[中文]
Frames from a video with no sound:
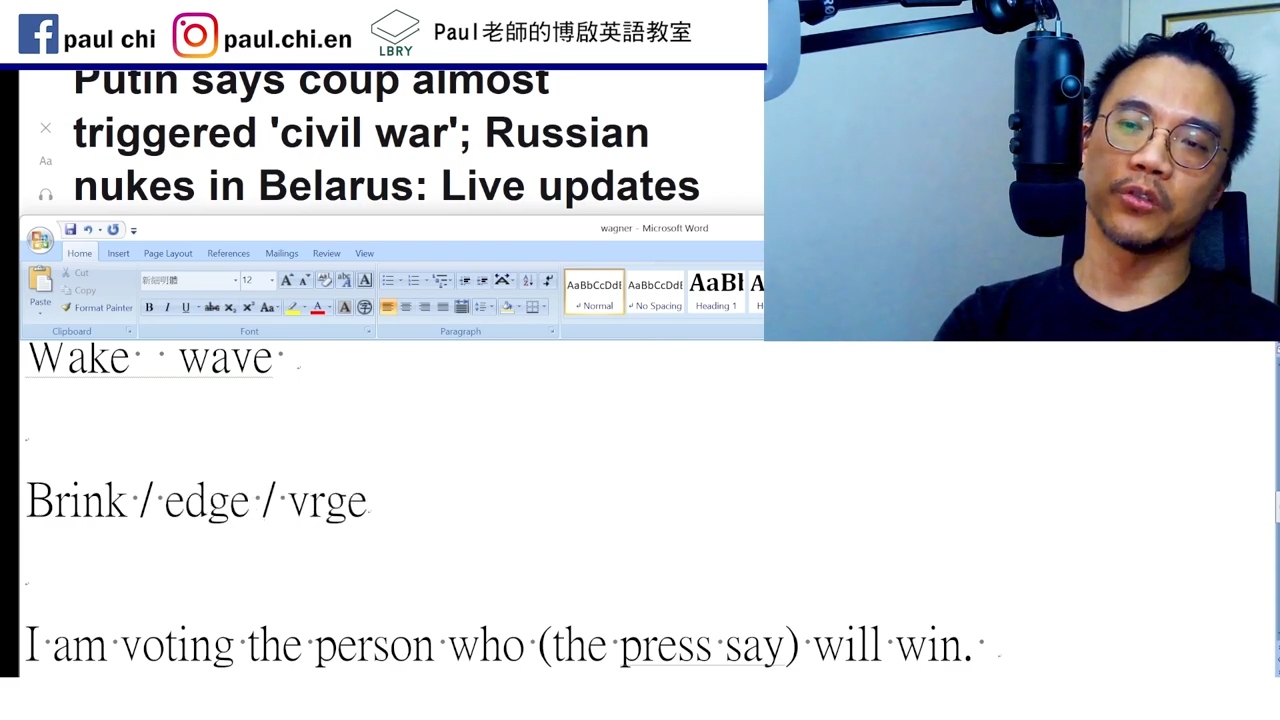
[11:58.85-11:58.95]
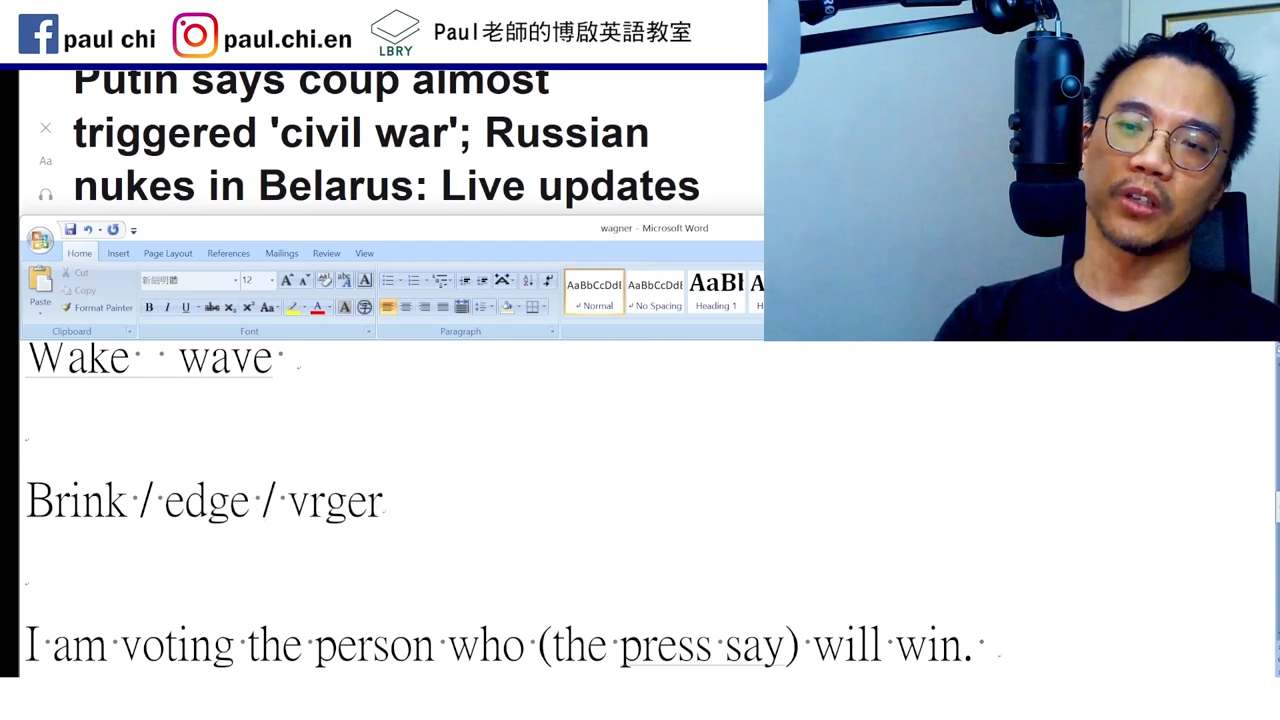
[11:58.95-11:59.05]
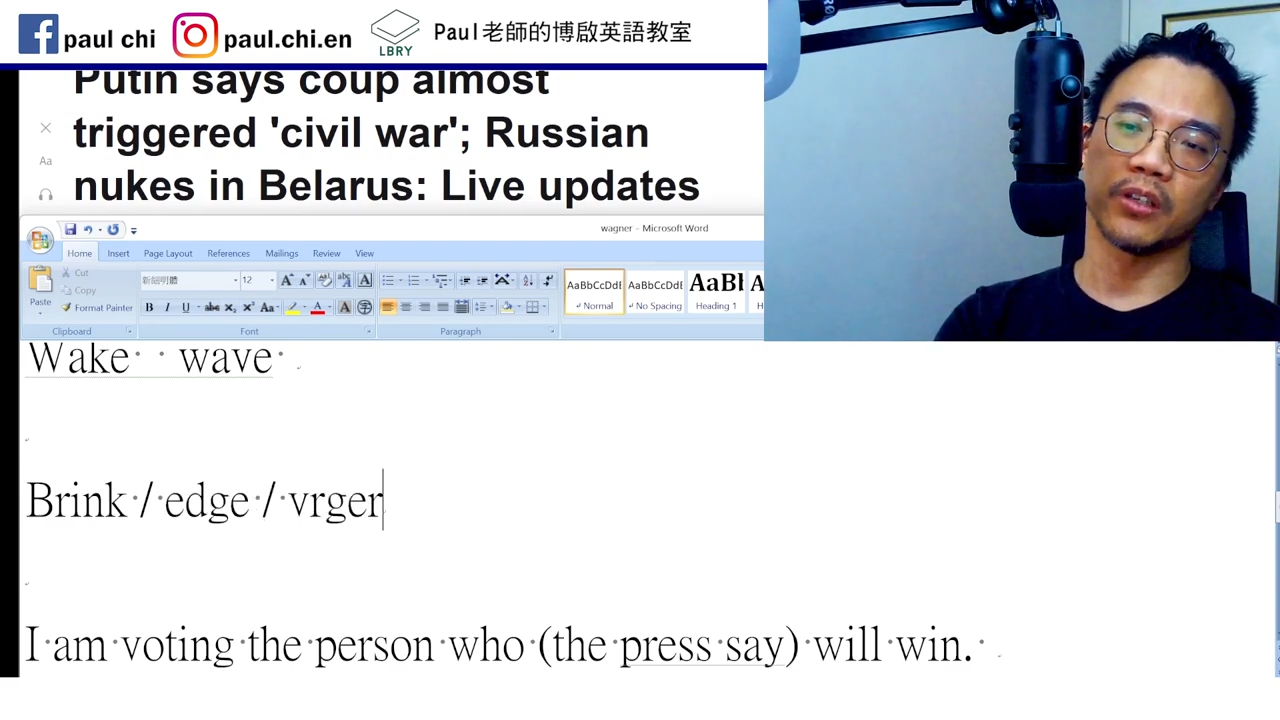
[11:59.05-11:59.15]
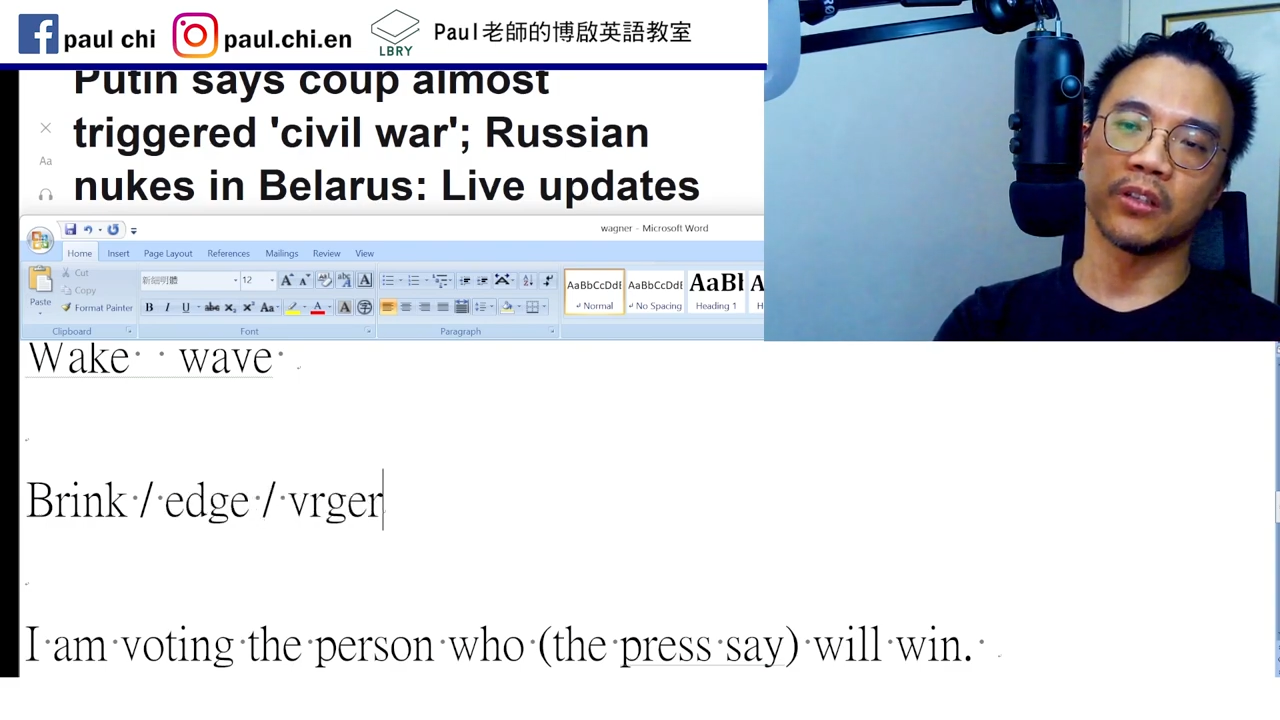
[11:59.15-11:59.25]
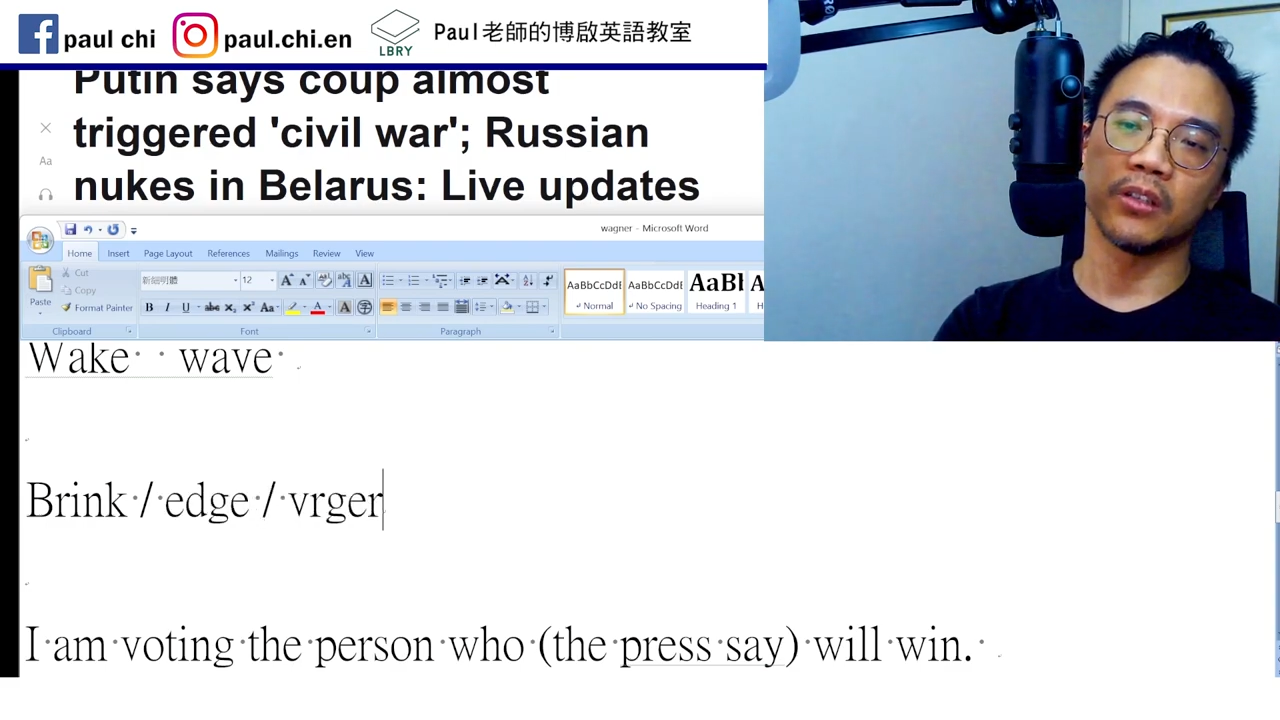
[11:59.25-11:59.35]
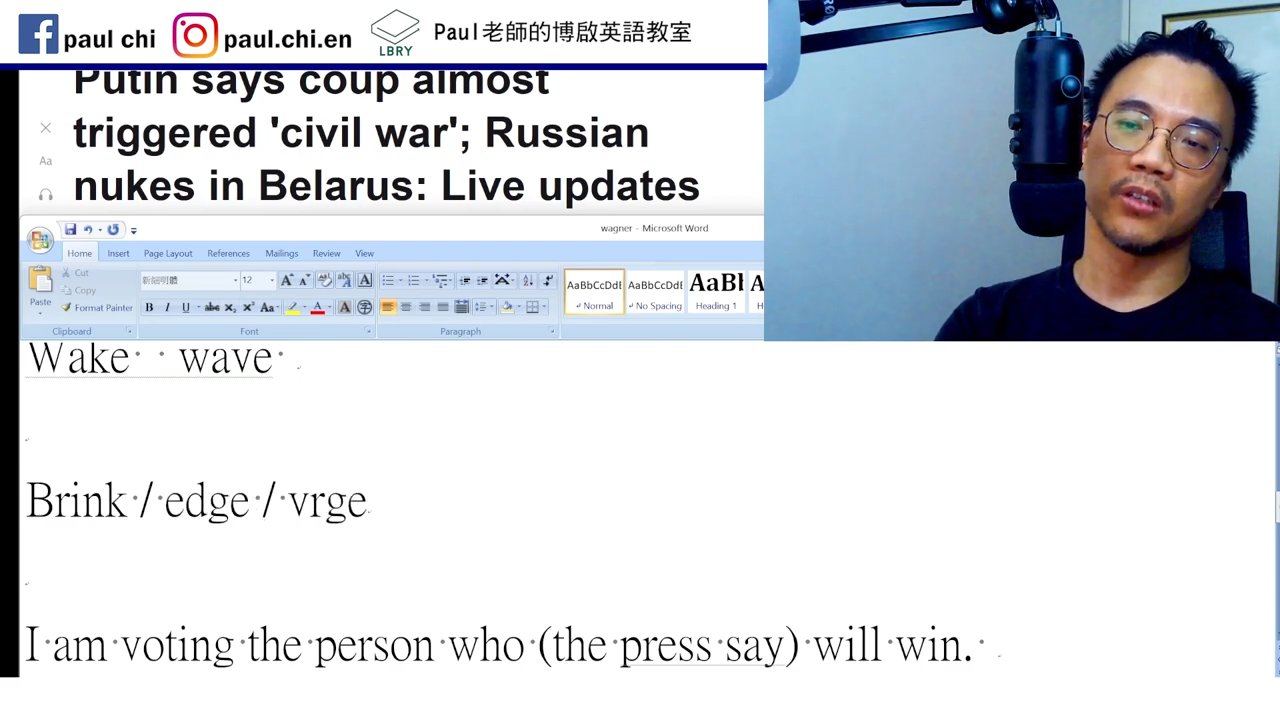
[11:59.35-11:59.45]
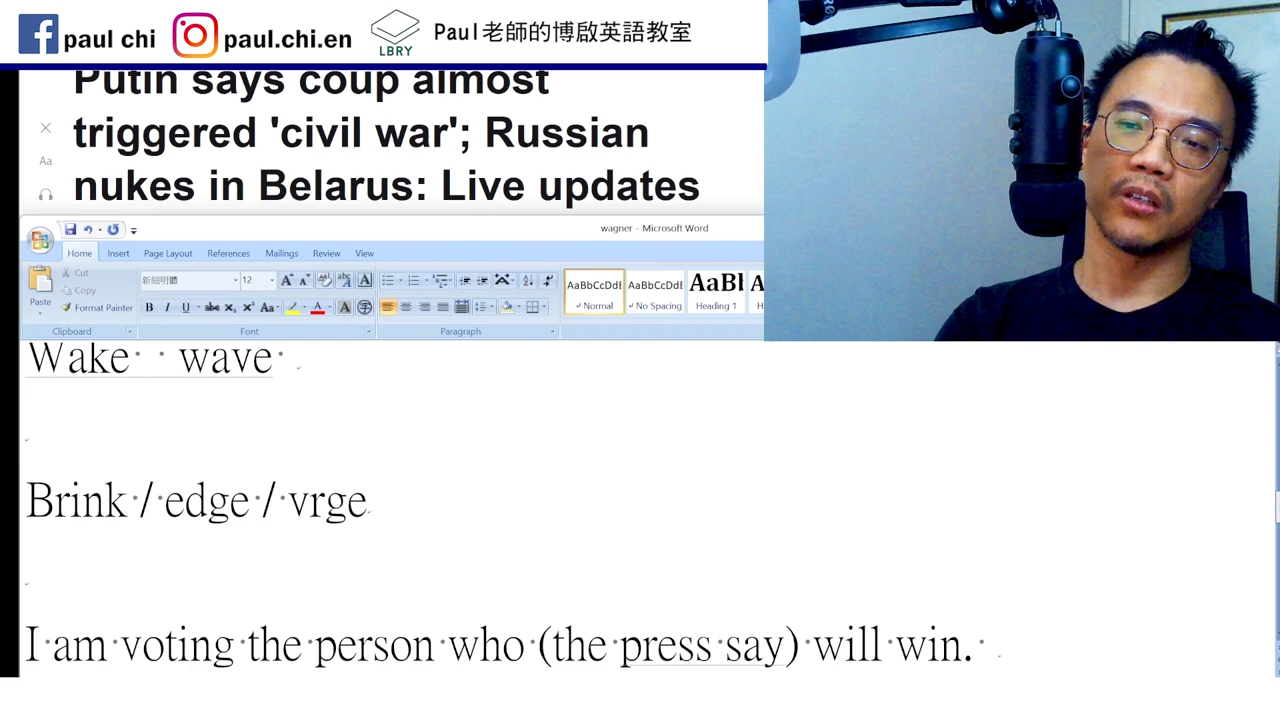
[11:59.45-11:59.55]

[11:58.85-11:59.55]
这个字